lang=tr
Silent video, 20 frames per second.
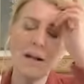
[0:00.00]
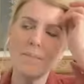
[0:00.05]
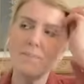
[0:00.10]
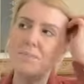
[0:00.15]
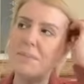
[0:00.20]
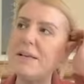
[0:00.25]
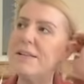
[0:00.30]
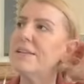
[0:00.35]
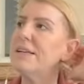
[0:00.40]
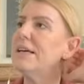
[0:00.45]

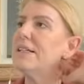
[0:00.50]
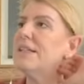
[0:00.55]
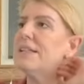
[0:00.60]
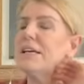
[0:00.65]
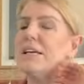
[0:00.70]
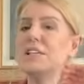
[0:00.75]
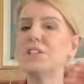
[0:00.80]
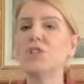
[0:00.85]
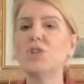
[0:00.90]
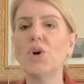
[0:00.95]
Biz
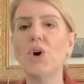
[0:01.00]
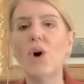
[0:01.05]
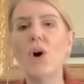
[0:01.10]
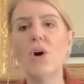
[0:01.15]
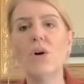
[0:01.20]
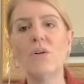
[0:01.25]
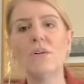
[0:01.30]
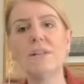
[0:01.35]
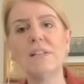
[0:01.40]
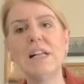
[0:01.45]
gittik işte
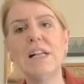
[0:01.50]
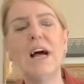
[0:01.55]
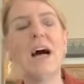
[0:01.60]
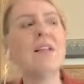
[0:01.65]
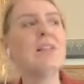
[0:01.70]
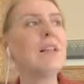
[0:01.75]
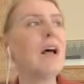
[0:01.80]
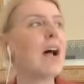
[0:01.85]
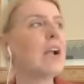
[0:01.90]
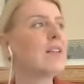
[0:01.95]
o
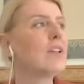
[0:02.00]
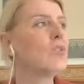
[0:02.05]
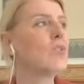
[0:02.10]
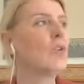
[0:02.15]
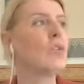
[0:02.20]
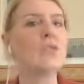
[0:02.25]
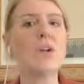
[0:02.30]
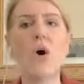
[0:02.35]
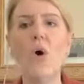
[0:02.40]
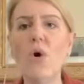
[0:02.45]
Dilanlardan onlar,